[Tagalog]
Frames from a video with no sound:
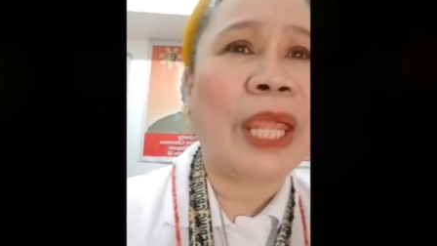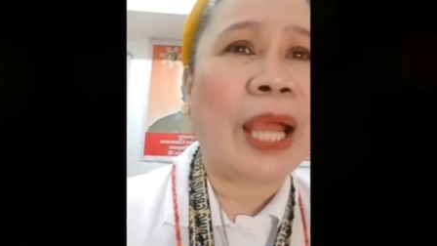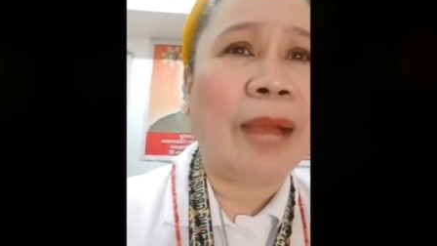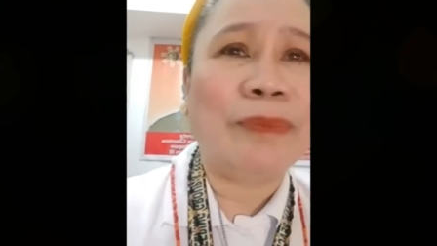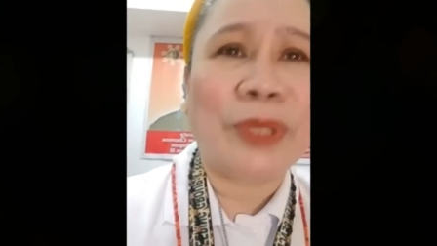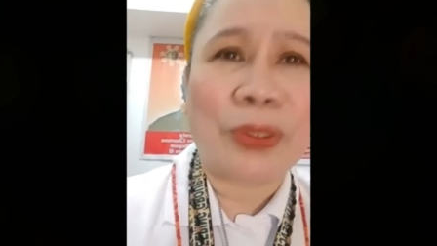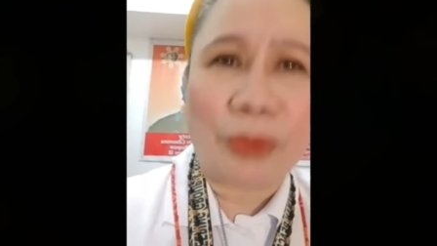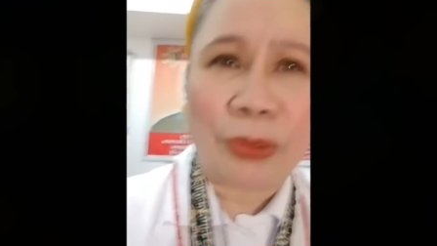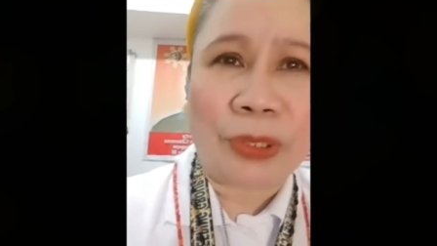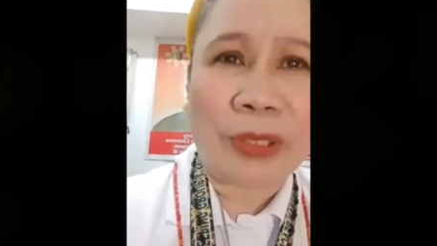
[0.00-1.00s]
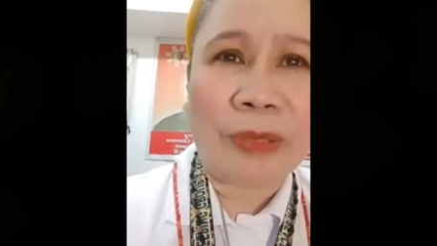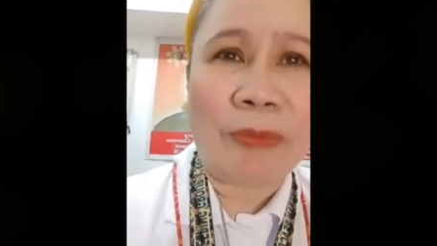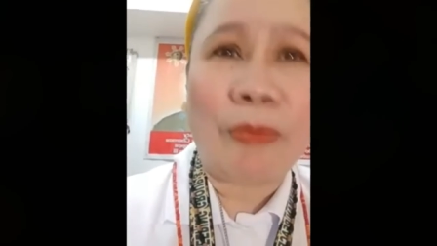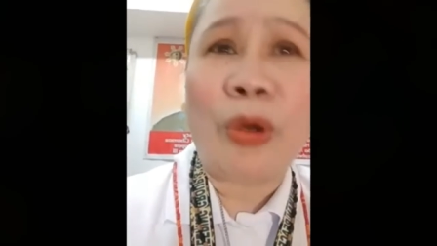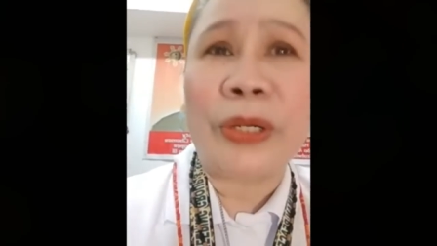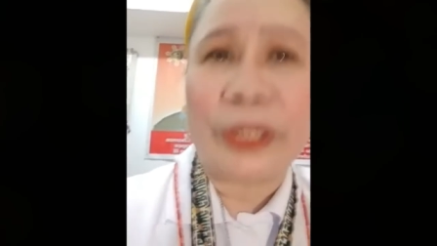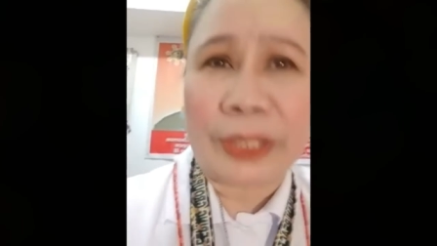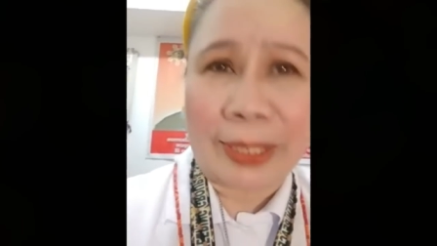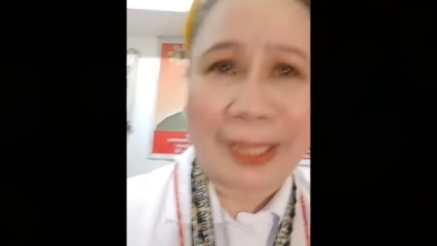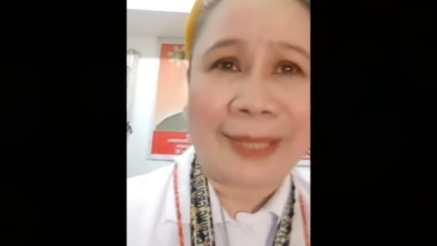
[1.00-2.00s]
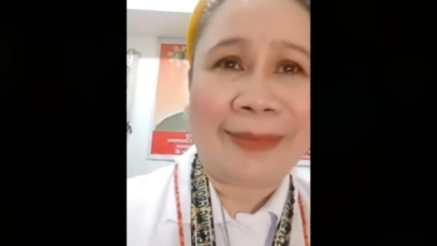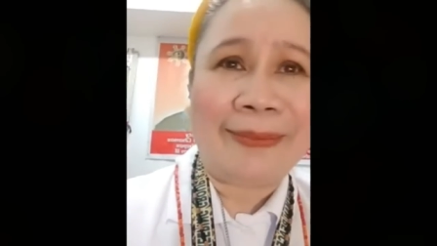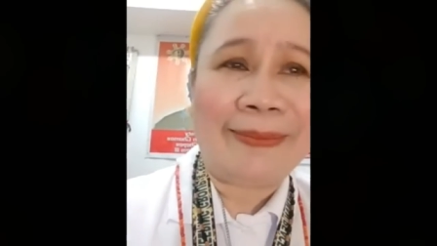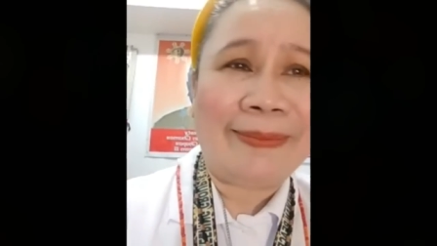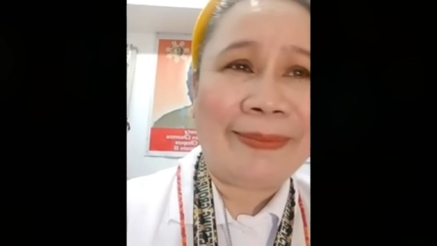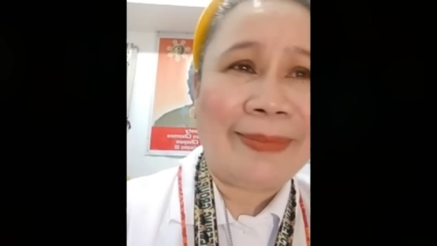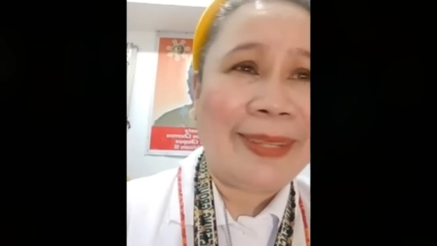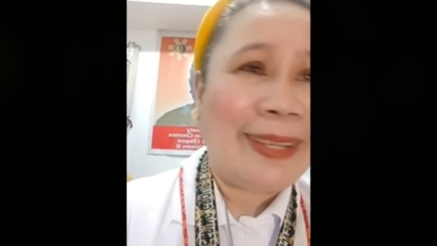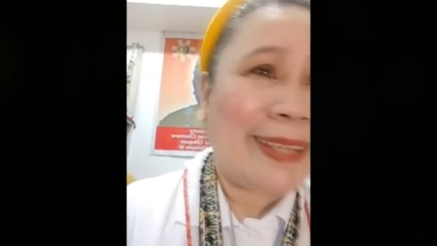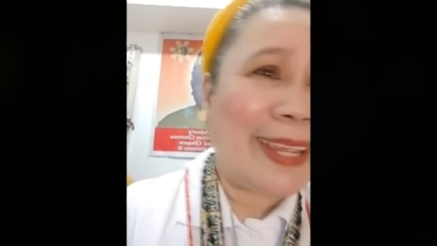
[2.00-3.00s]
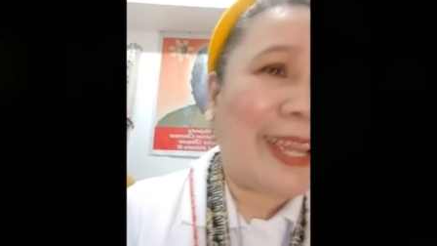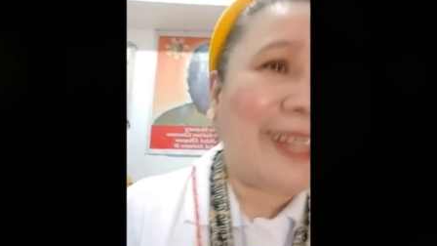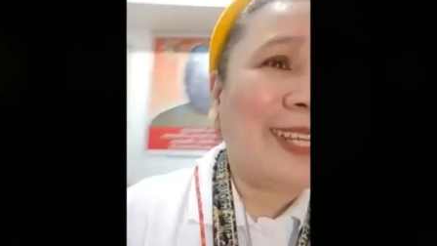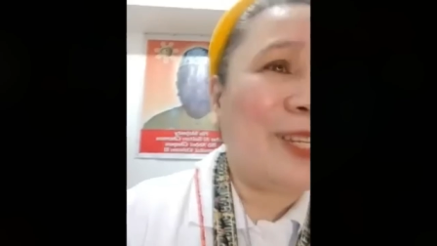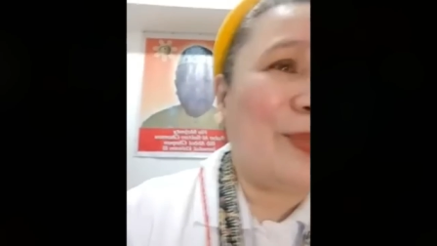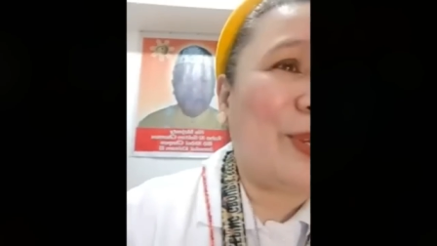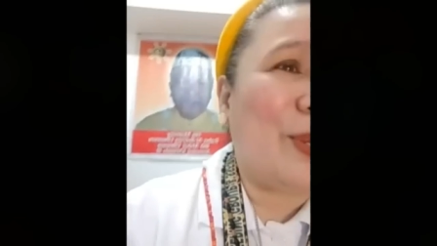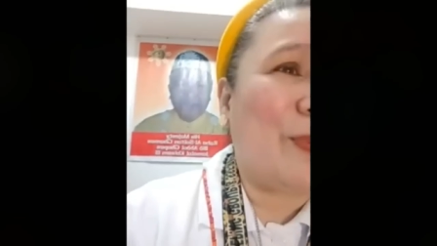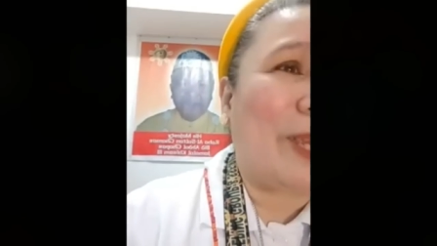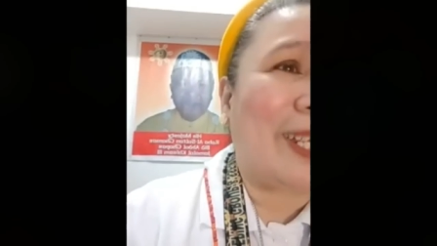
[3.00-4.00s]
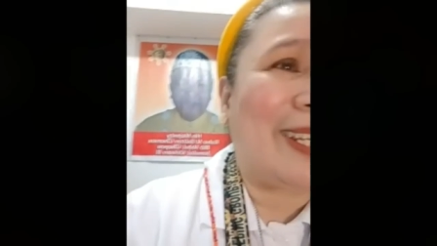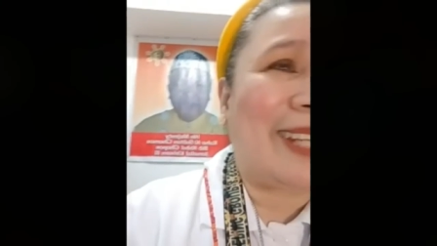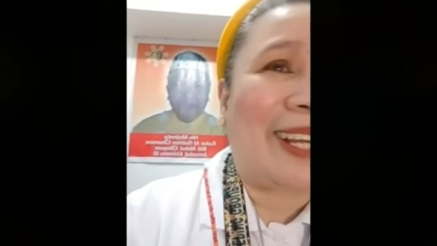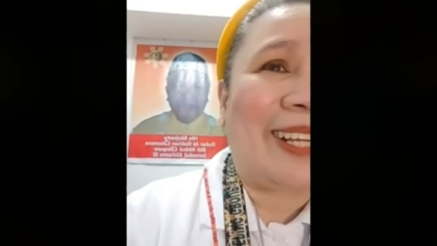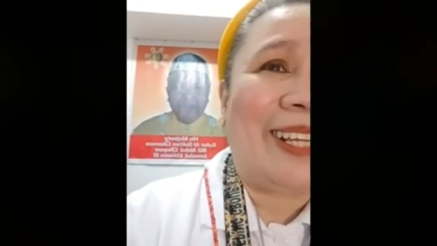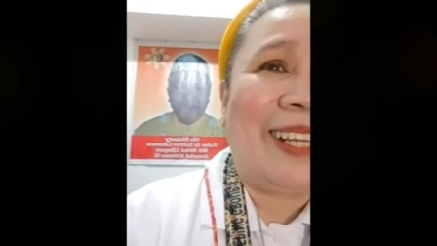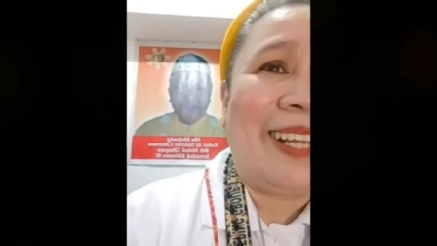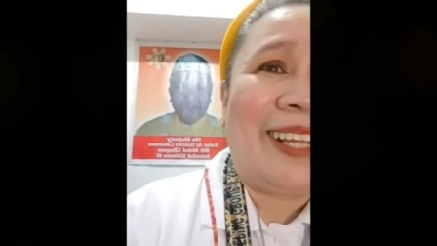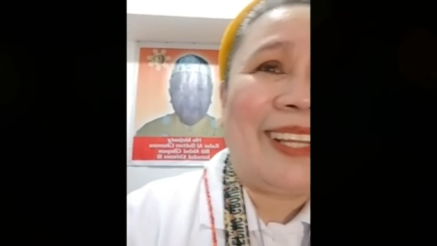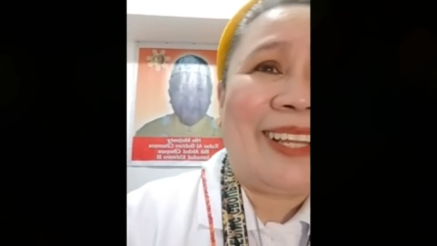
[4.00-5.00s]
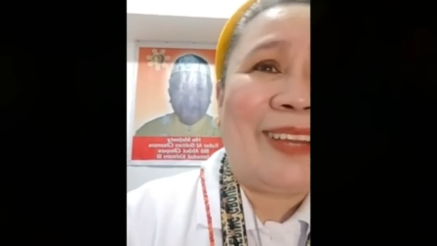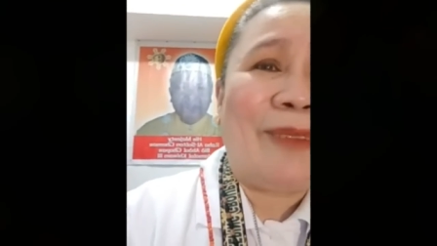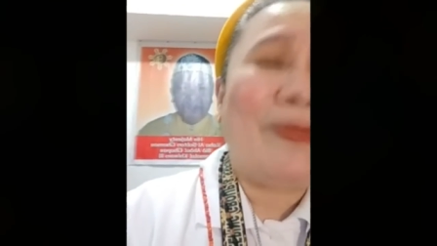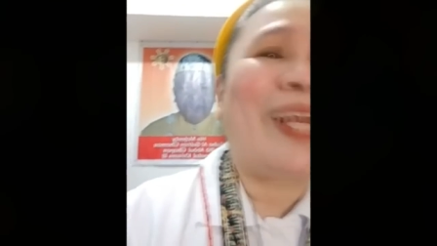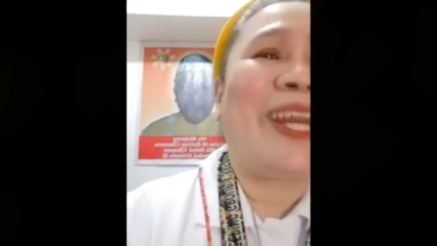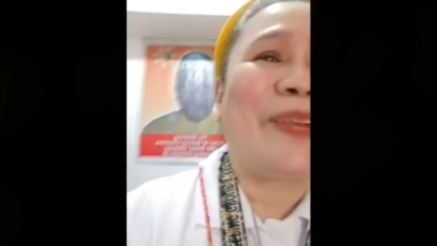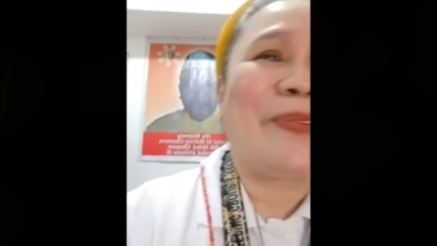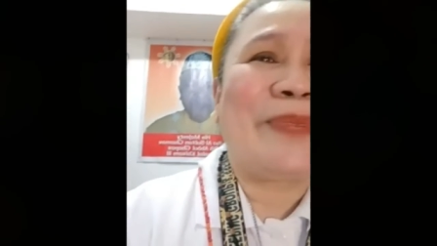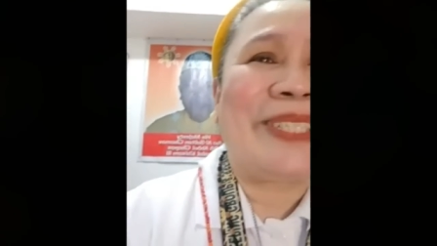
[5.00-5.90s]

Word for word: na hindi ko kayang lagpasan kapag wala kayo, lalo